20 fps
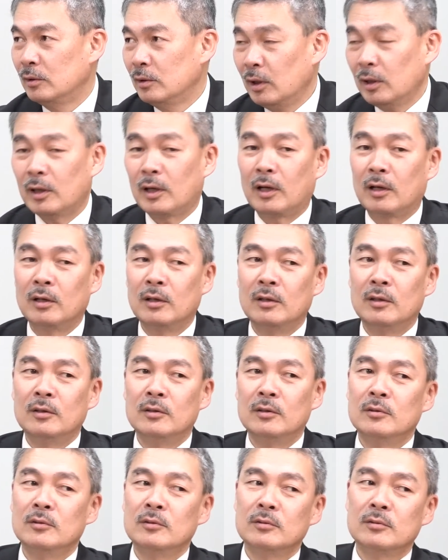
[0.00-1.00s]
だから、
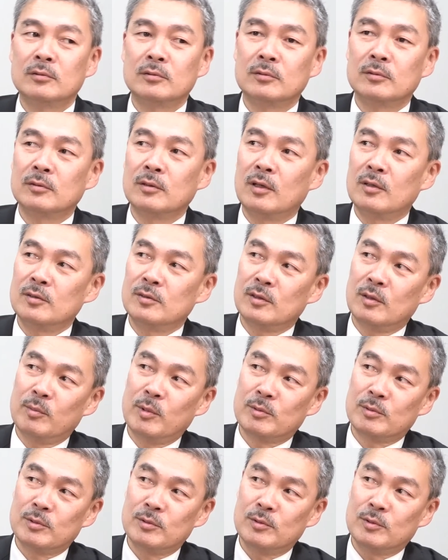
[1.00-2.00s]
うん、
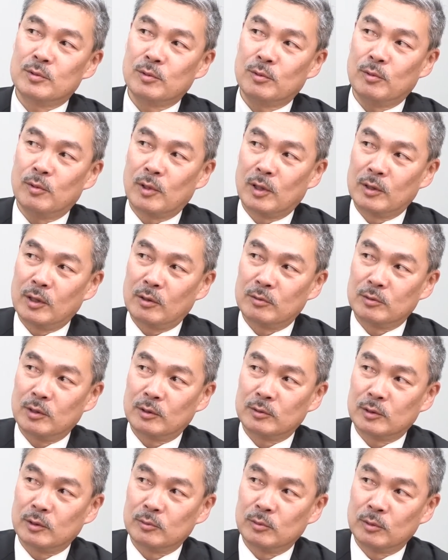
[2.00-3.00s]
エリザベス女王が亡く
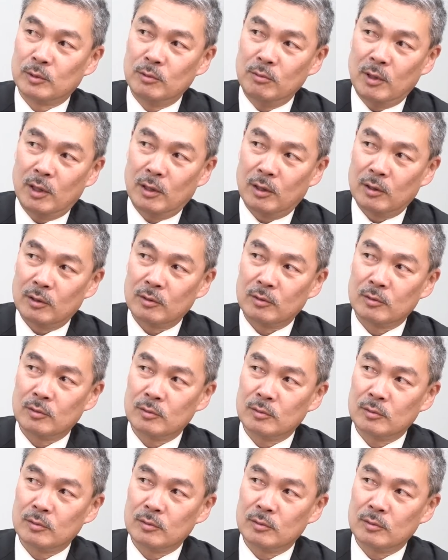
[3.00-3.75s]
なった時は、